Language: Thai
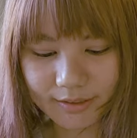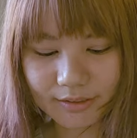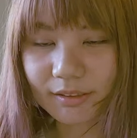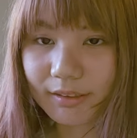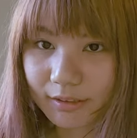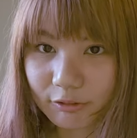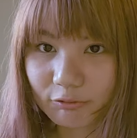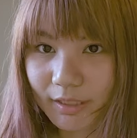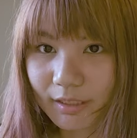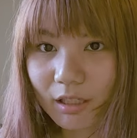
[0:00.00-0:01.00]
อินเทอร์เน็ตดู
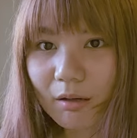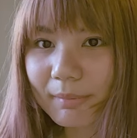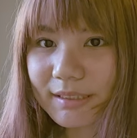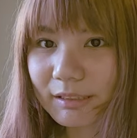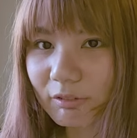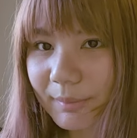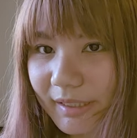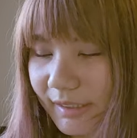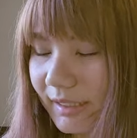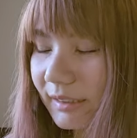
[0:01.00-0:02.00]
เนี่ยก็ไม่เจอว่ามี
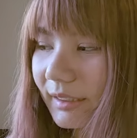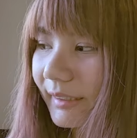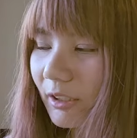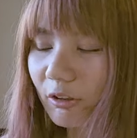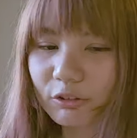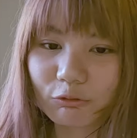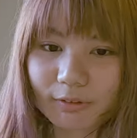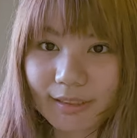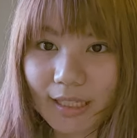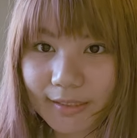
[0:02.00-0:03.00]
เหตุการณ์อะไรลองดู
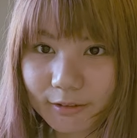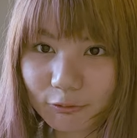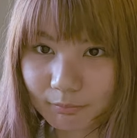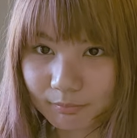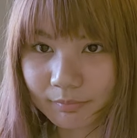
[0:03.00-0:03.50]
ในไลน์กลุ่ม